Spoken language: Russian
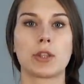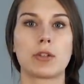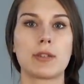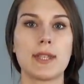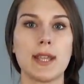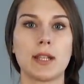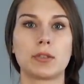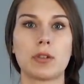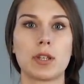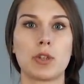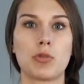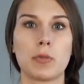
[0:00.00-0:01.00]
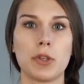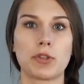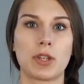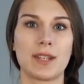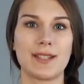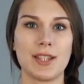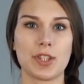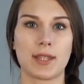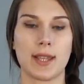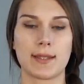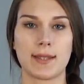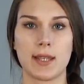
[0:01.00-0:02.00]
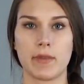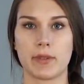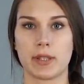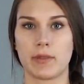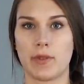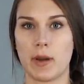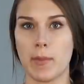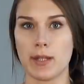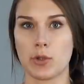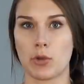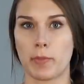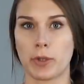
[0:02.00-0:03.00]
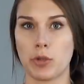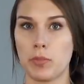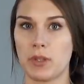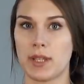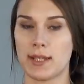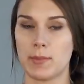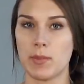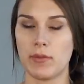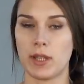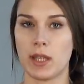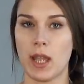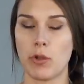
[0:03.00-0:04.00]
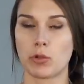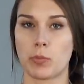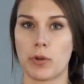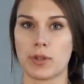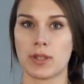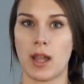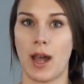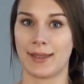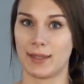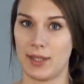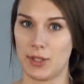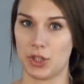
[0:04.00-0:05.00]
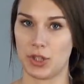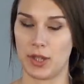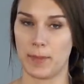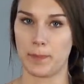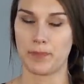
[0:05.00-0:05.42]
Но людей, которые не умеют критически оценивать информацию, подобные СМИ влияют просто отлично.